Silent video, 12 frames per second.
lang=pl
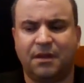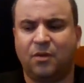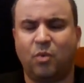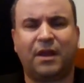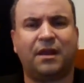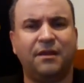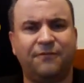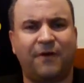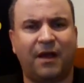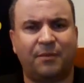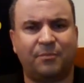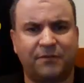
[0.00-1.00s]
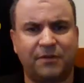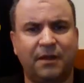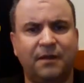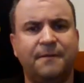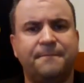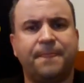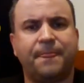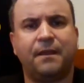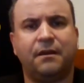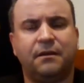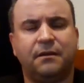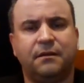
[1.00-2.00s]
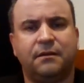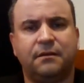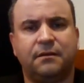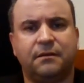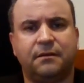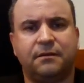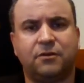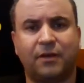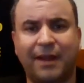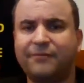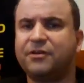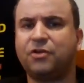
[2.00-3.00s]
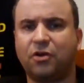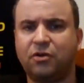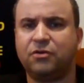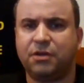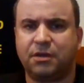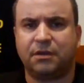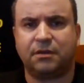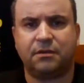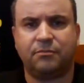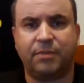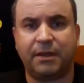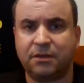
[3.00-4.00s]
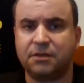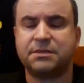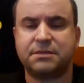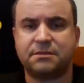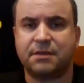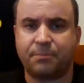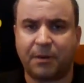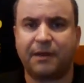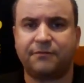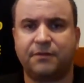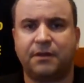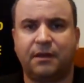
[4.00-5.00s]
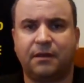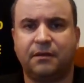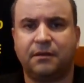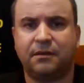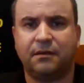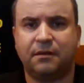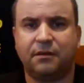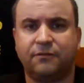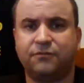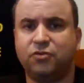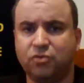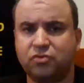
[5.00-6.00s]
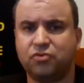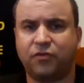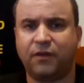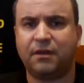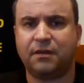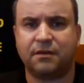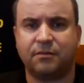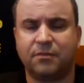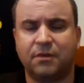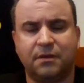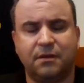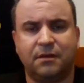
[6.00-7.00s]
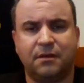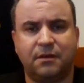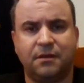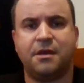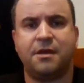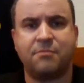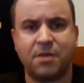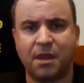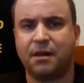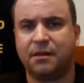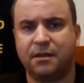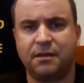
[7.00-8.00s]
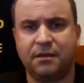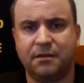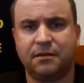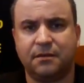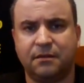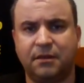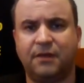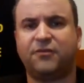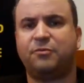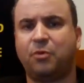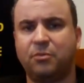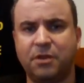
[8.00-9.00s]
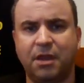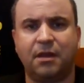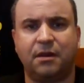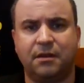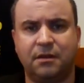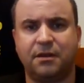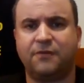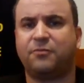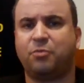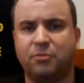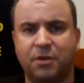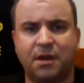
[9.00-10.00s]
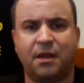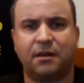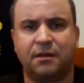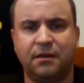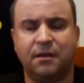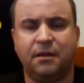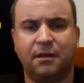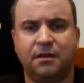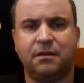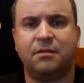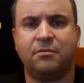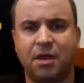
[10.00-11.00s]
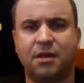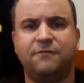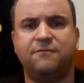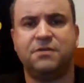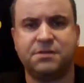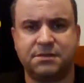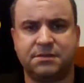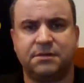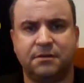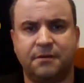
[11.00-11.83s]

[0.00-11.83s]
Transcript: Wycliffe'a, prawda? To nawet oni, będąc naprawdę w Duchu Świętym, nie mieli, nie wspomnieli, nie wspominali, nie mieli wizji,